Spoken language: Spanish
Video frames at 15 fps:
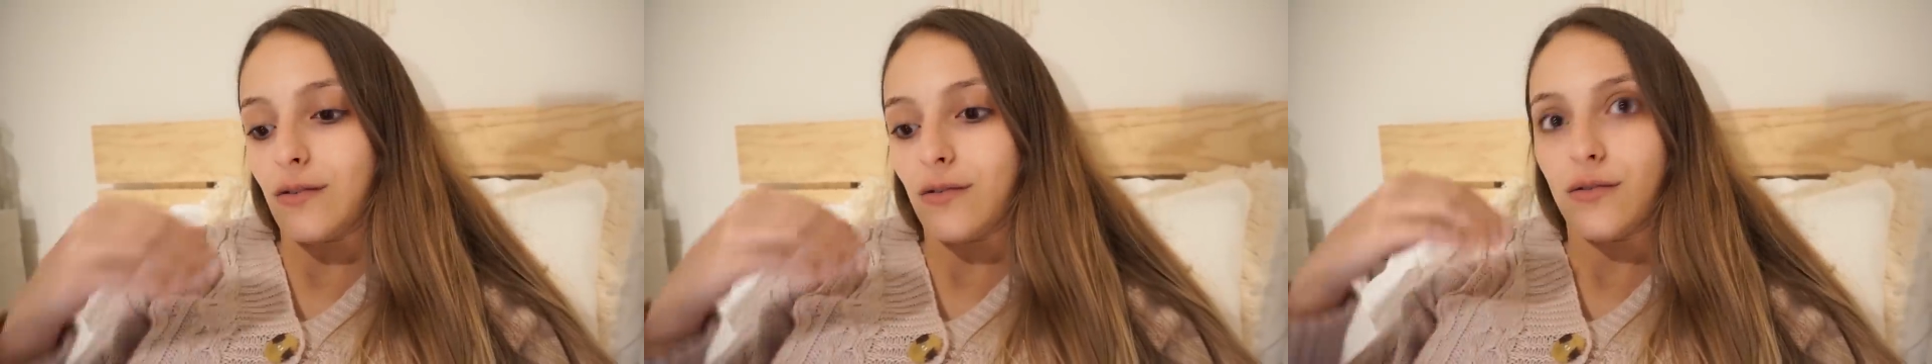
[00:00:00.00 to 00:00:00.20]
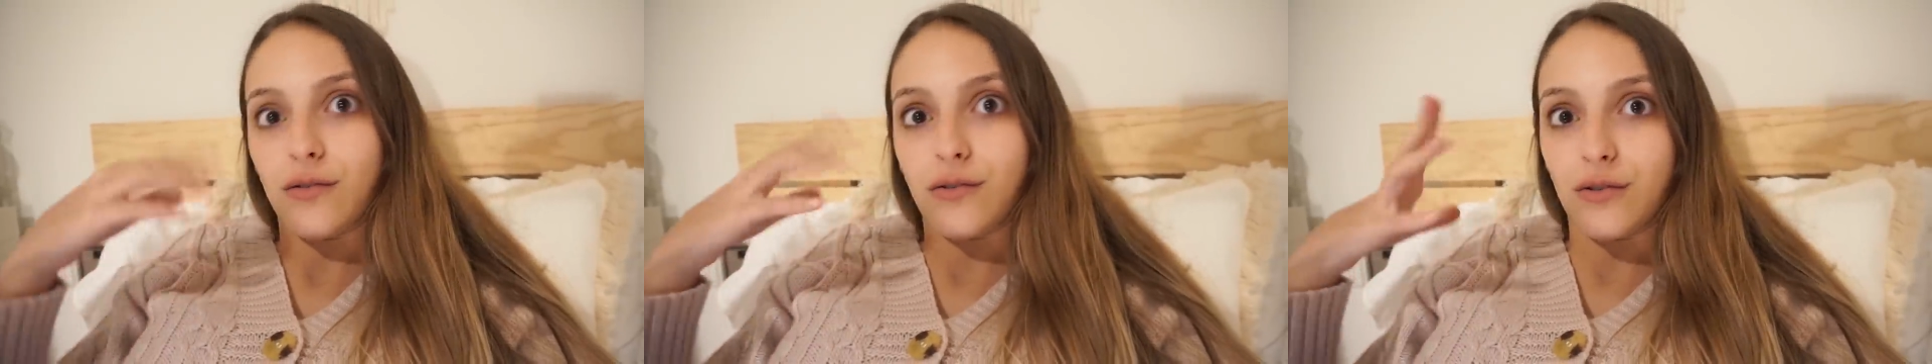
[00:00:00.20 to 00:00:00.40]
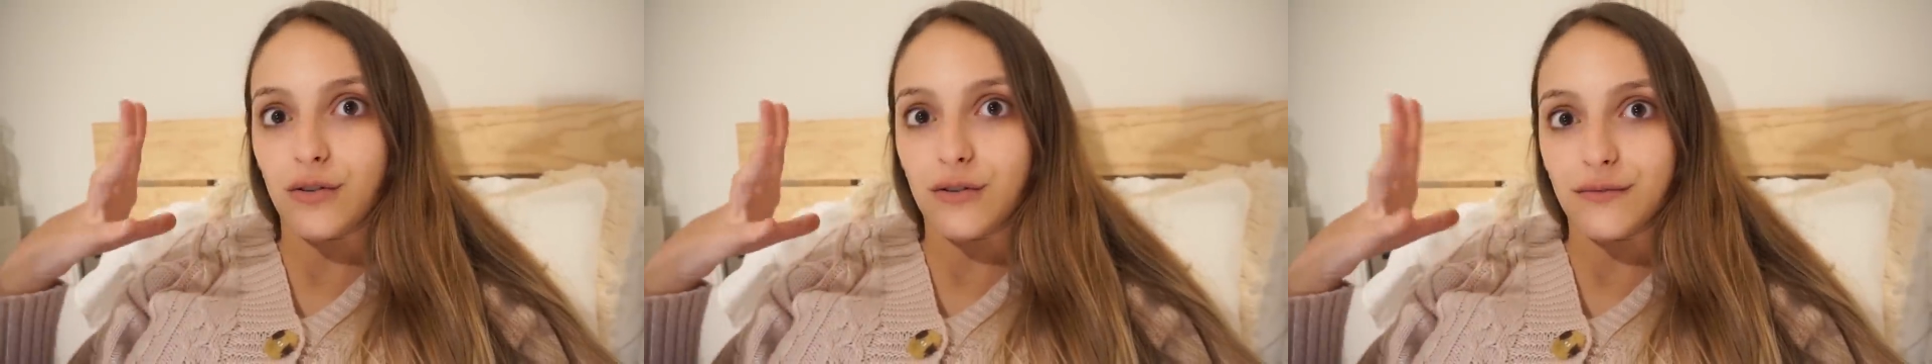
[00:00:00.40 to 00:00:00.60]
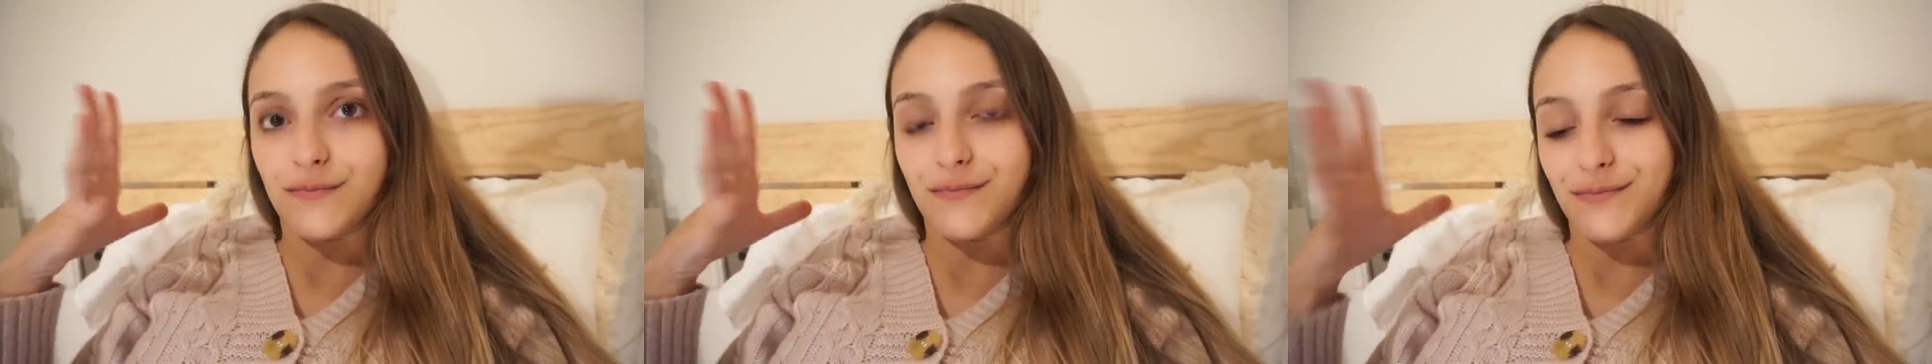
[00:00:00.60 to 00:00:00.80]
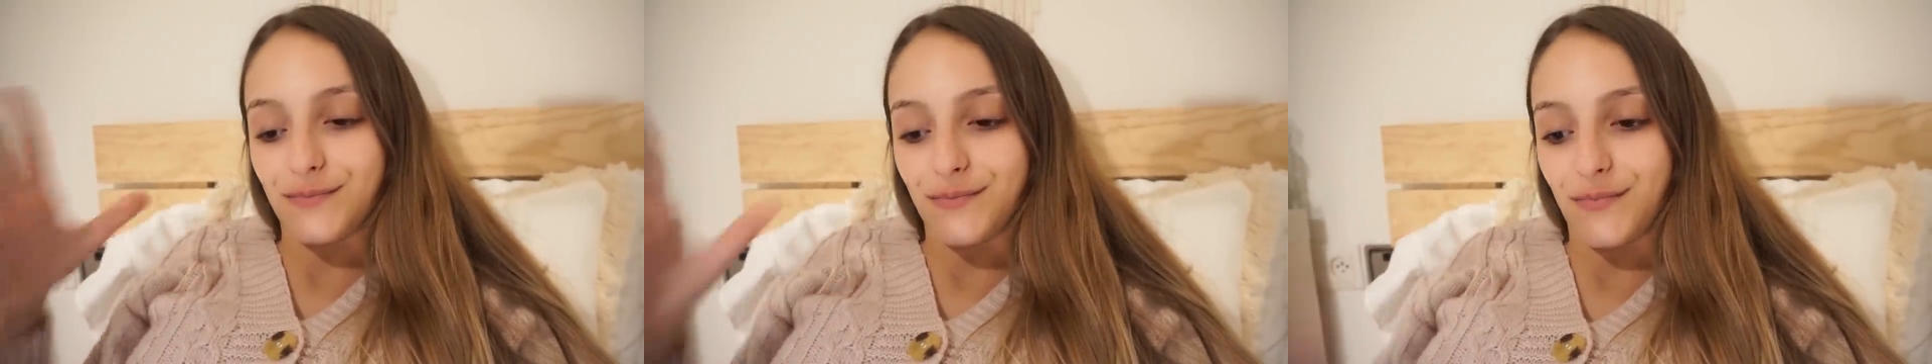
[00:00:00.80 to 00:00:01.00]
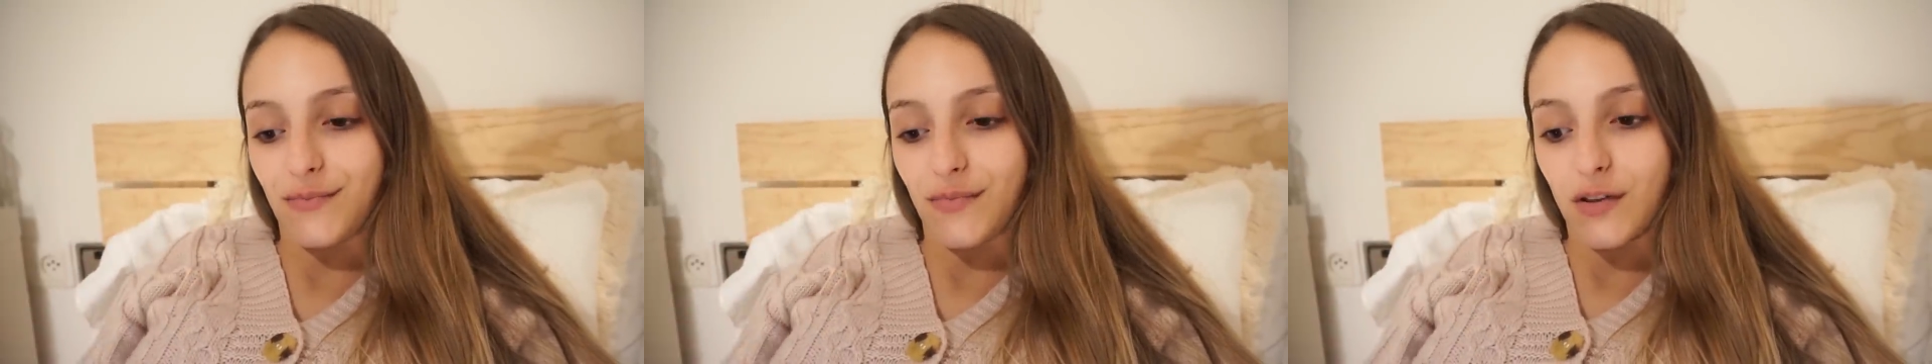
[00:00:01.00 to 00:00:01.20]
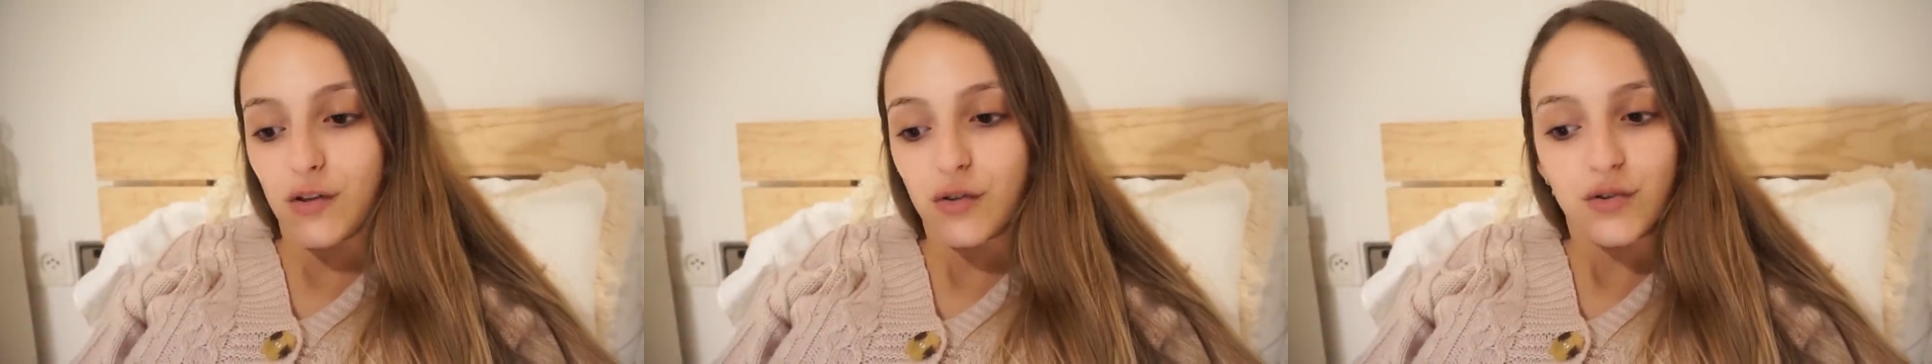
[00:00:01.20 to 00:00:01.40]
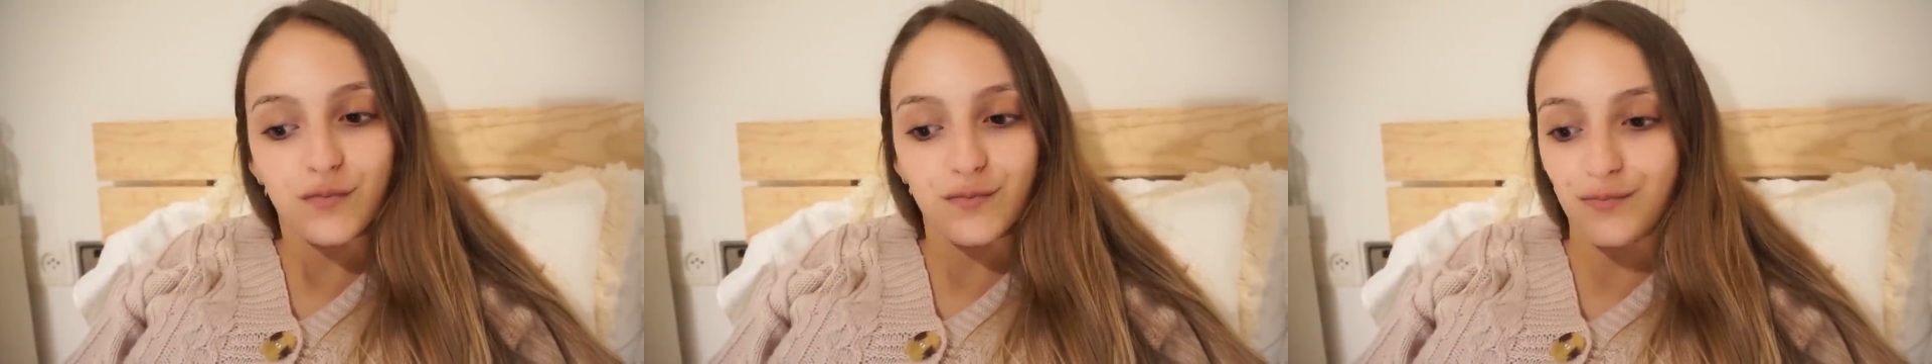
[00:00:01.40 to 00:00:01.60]
No, mm,
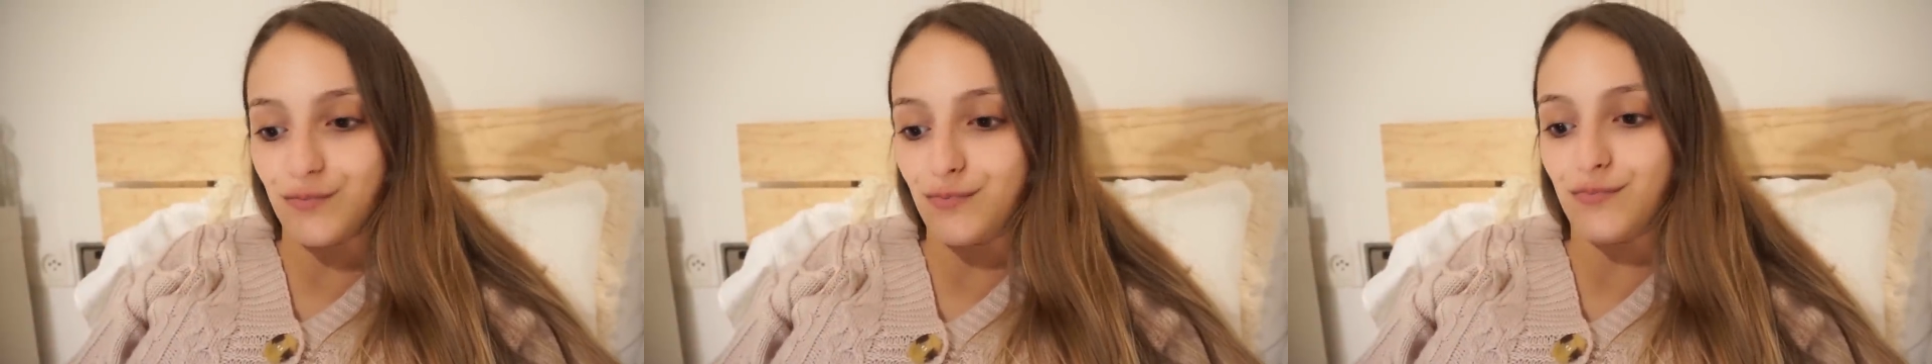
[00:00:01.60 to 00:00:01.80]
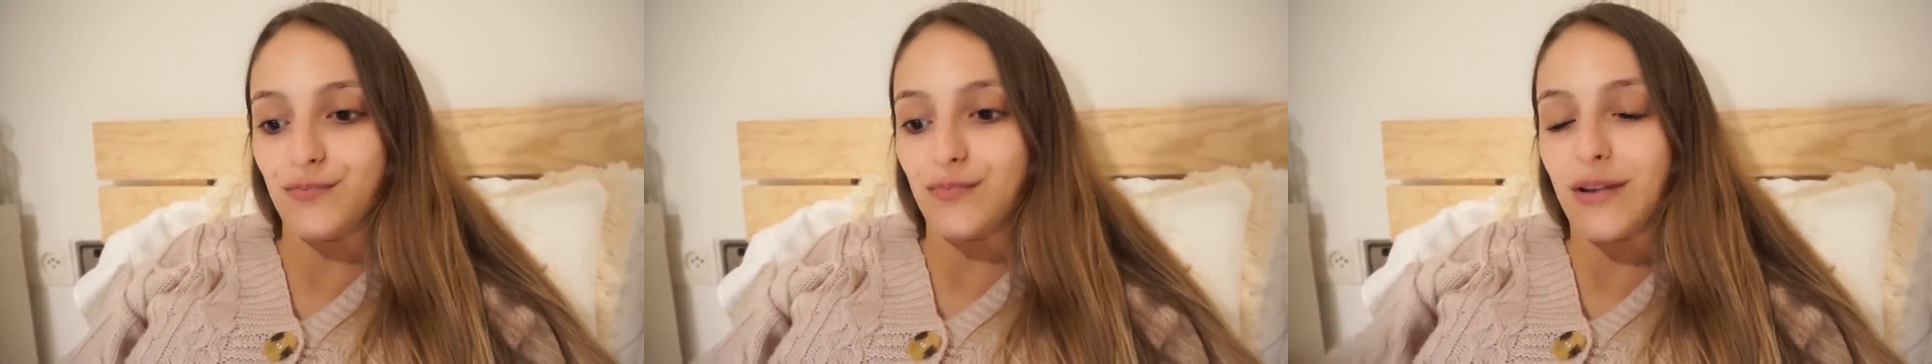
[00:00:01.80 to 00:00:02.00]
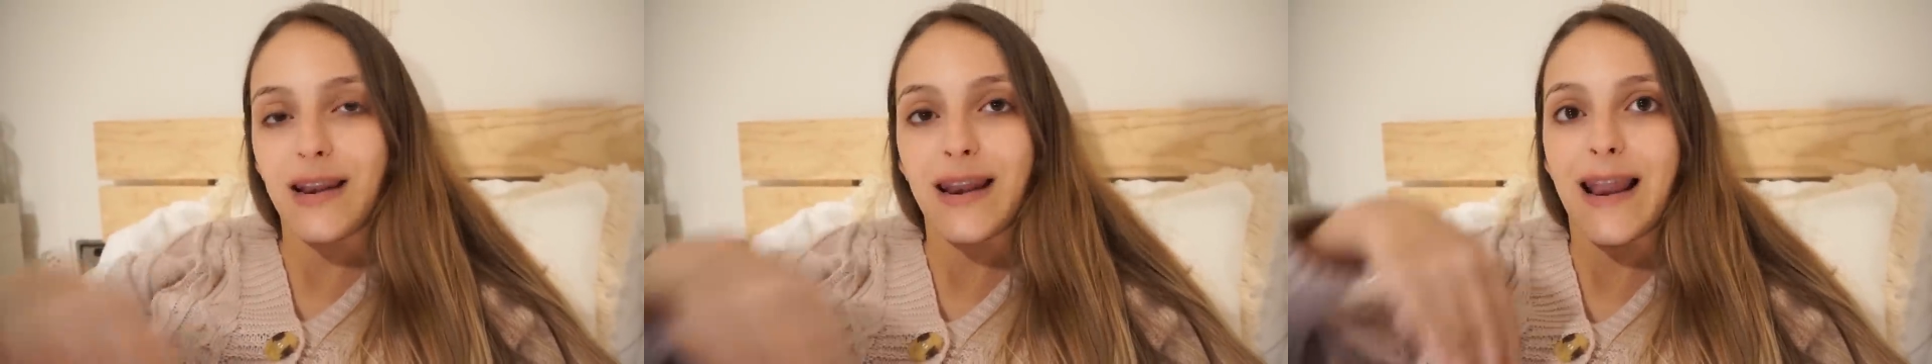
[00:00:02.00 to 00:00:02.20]
mm,